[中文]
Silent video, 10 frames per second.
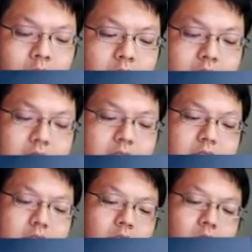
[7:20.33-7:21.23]
那这个
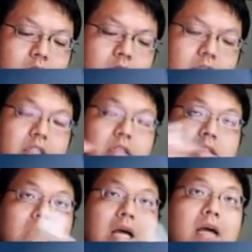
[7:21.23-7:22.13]
时候呢，你的
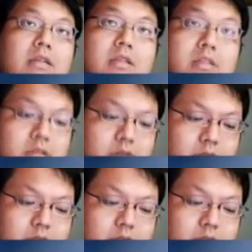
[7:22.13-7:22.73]
长呢，